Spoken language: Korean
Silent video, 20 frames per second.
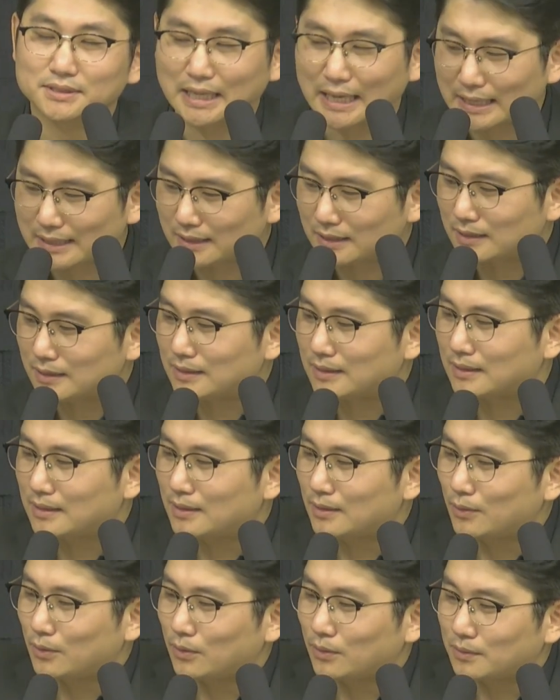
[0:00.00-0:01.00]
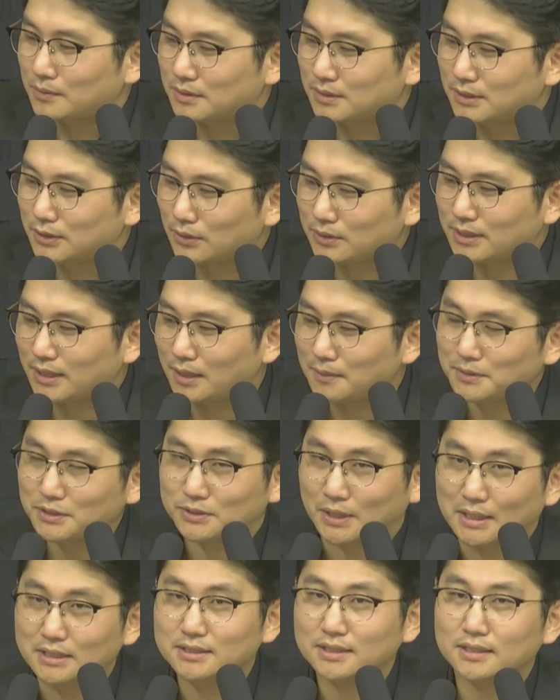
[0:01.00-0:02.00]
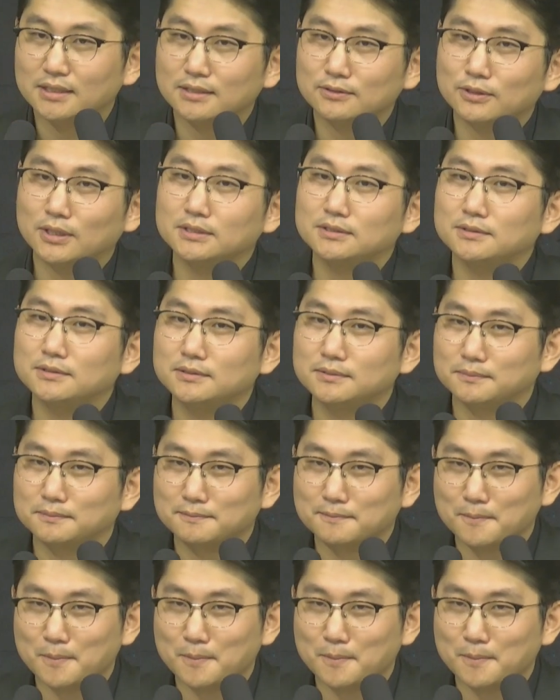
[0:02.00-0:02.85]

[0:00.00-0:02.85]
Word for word: 내가 이렇게 하면 된다라고 하는